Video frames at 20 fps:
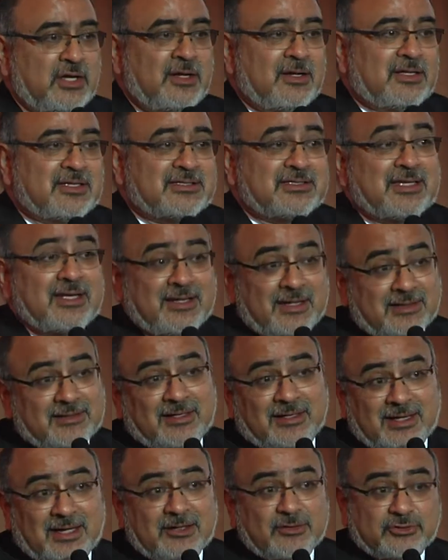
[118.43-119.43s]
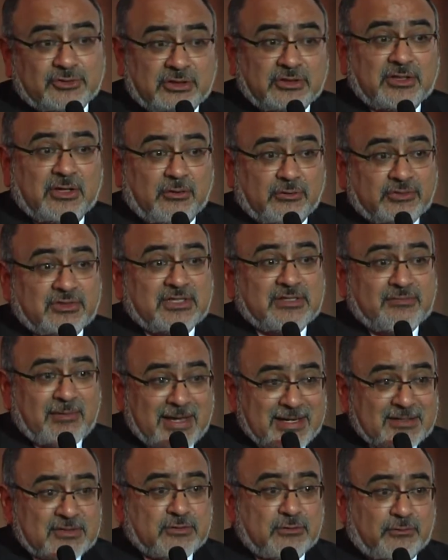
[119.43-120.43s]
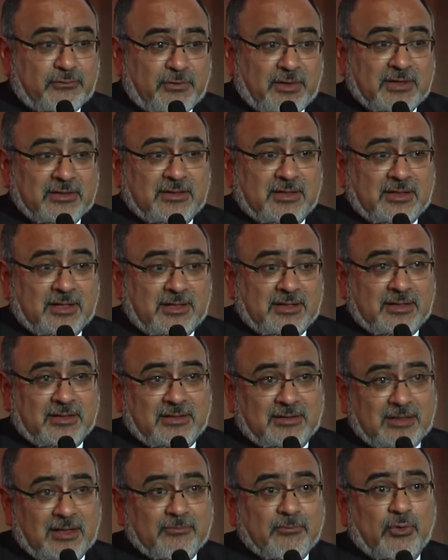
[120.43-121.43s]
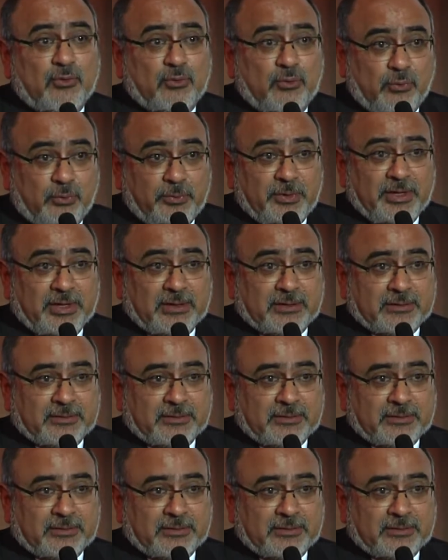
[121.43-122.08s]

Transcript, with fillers: sean atacados desde los diversos frentes que necesitamos cubrir?